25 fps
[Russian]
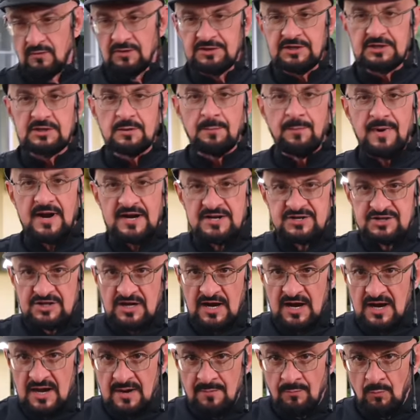Вот эта
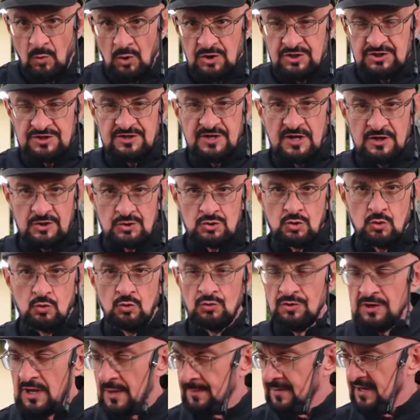большая, мощная
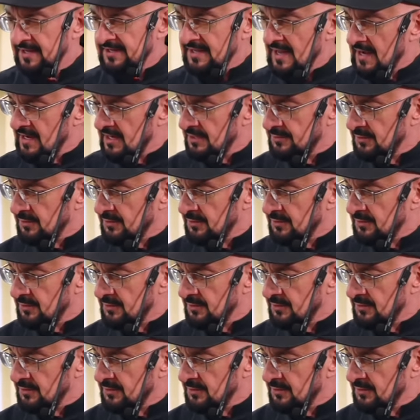чугунная плита,